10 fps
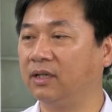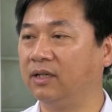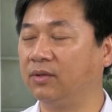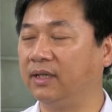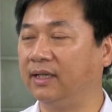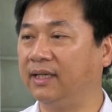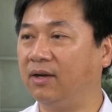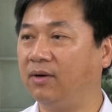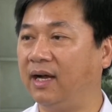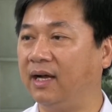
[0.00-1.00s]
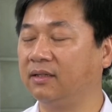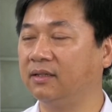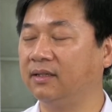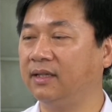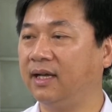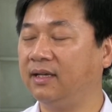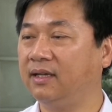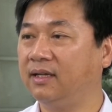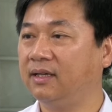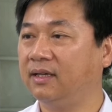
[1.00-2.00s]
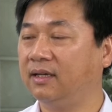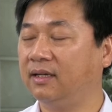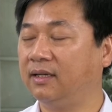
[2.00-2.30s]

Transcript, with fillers: điều kiện giao hàng thời gian uh,